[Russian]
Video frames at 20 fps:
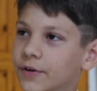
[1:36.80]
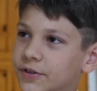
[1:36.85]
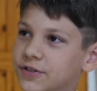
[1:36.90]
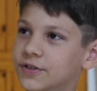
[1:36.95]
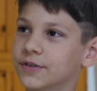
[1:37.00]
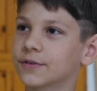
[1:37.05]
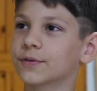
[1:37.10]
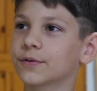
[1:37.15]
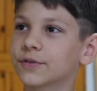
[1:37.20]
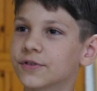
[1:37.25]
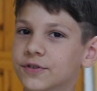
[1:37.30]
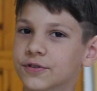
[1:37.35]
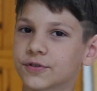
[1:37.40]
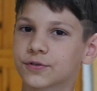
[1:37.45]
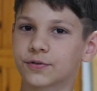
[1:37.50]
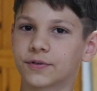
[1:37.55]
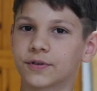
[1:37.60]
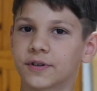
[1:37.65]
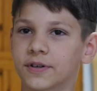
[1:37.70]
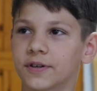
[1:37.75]
очень грустно,
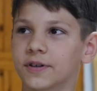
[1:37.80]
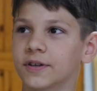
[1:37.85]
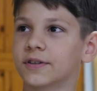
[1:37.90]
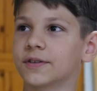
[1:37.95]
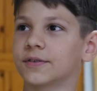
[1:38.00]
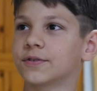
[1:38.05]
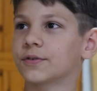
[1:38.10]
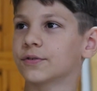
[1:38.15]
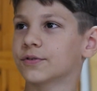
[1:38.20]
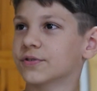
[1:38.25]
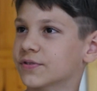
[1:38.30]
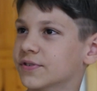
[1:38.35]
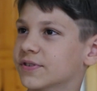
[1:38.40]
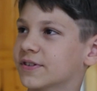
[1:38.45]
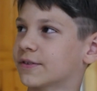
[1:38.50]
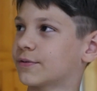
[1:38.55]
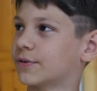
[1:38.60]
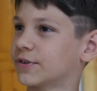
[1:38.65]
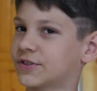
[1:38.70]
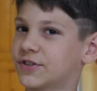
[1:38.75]
что это все уже
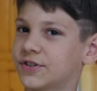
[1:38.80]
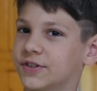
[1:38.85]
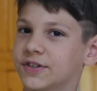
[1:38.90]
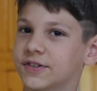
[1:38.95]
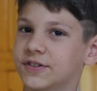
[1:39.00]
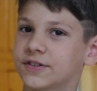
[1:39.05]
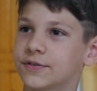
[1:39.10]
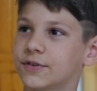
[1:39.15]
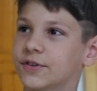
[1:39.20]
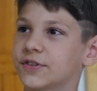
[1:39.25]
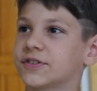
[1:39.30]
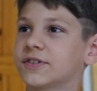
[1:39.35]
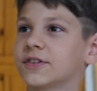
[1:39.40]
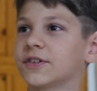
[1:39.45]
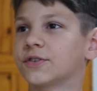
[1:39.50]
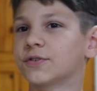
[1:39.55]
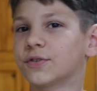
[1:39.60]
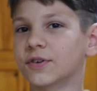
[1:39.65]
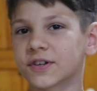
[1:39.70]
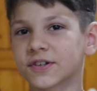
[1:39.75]
закончилось. Хочется
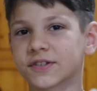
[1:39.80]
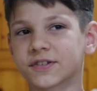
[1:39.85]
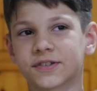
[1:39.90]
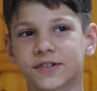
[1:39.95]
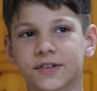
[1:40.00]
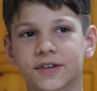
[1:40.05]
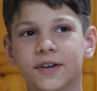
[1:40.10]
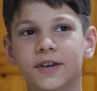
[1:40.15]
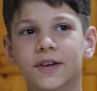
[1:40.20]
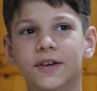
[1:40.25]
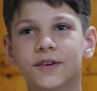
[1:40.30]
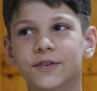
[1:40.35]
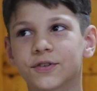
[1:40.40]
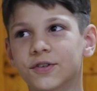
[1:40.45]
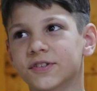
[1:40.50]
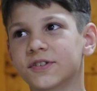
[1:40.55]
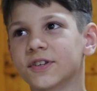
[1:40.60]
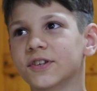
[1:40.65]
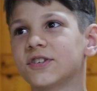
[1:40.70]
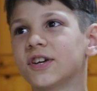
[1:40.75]
еще раз э,
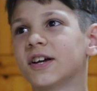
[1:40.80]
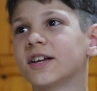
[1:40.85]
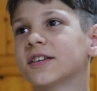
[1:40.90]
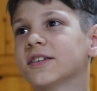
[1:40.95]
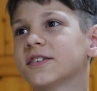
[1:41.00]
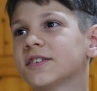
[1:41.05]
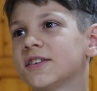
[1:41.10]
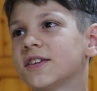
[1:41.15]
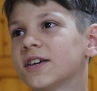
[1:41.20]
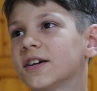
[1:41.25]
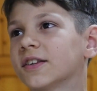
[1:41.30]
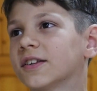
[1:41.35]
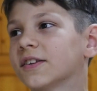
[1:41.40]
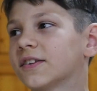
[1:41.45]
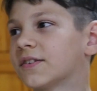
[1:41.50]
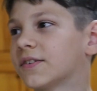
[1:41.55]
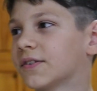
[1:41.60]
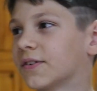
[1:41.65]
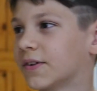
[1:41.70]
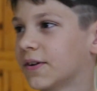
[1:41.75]
все сначала
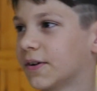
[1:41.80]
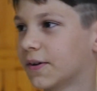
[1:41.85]
сделать.